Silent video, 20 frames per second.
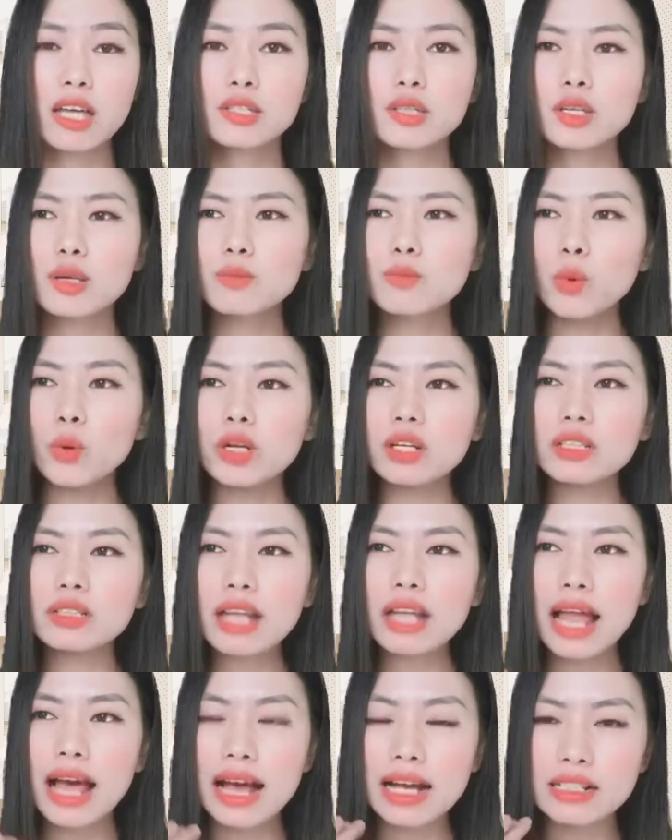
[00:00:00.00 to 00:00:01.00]
cho nên muốn
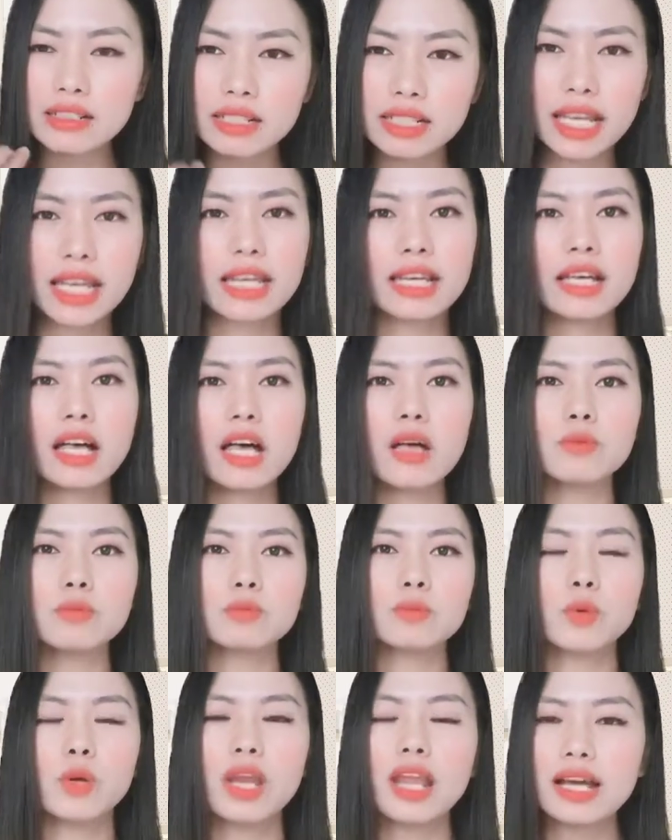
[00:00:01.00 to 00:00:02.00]
là người thành
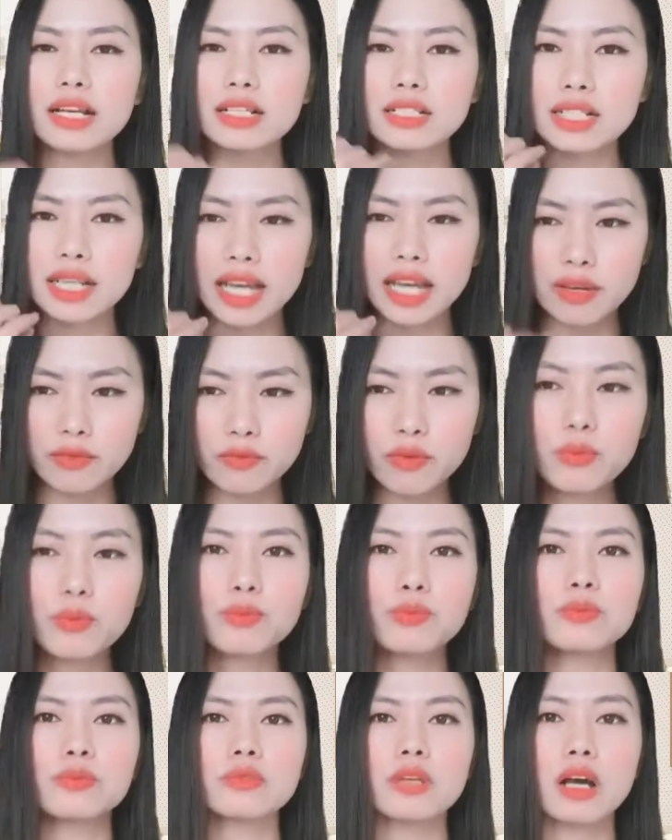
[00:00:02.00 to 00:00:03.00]
công muốn là người hạnh
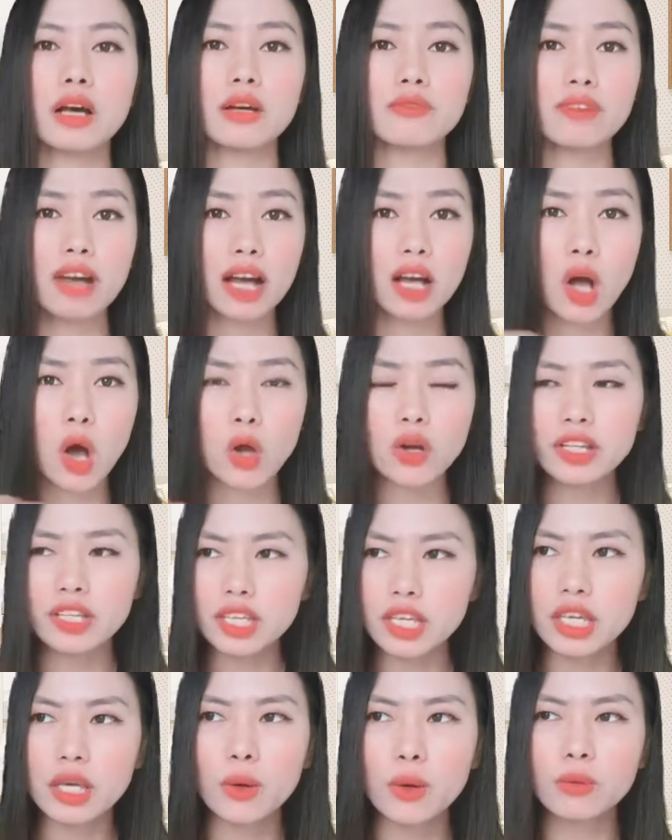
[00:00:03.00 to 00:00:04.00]
phúc à, và có được
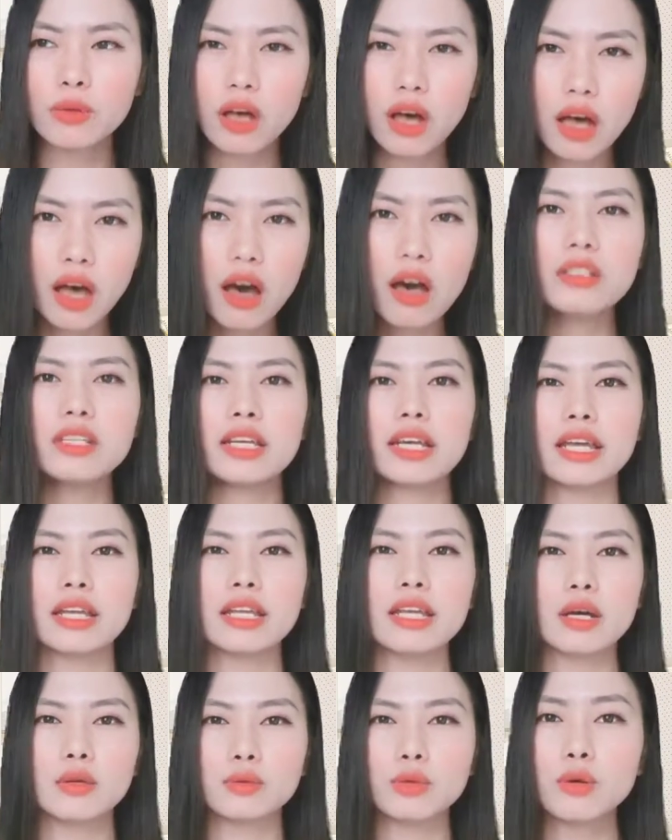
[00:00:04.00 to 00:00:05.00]
nhiều hơn những cái
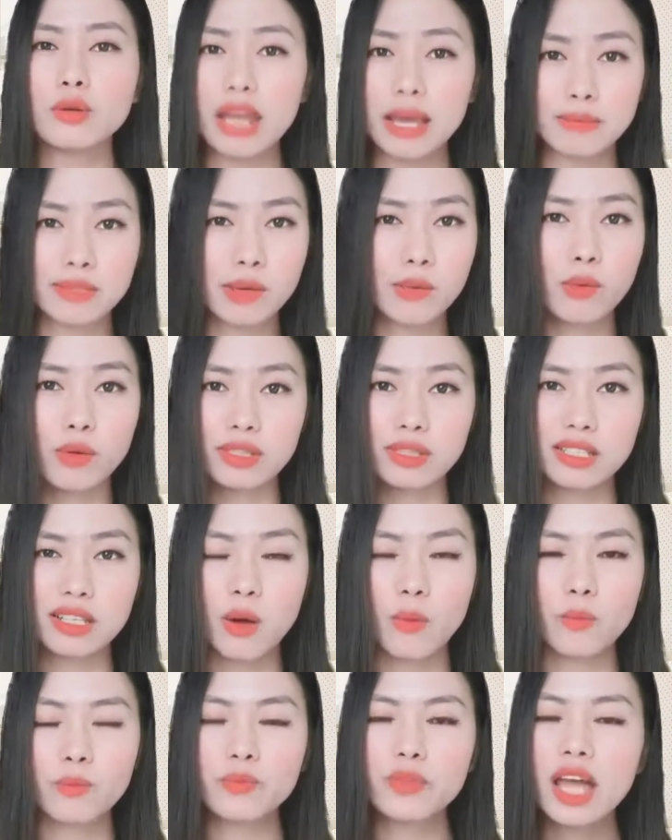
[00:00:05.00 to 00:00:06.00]
điều tốt đẹp trong cuộc
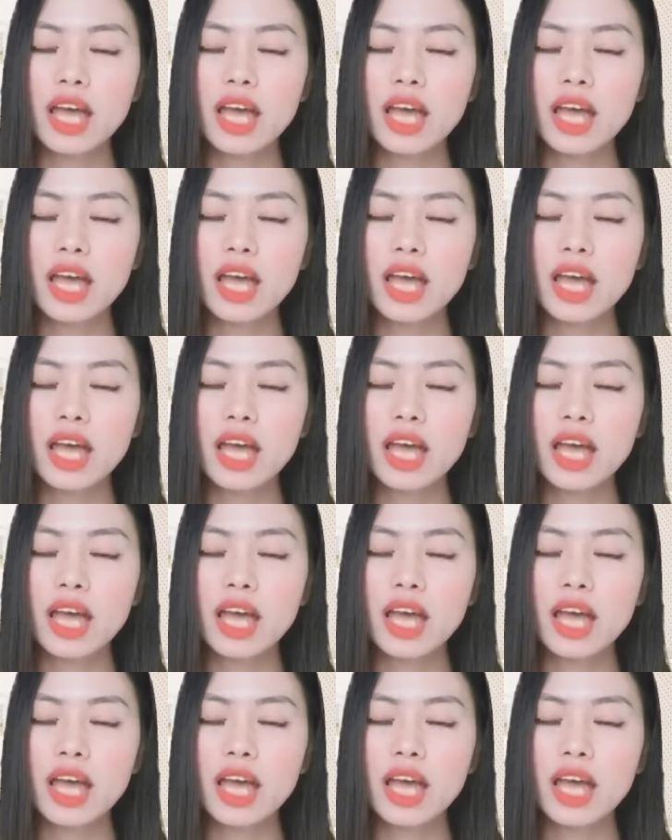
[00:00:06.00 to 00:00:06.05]
sống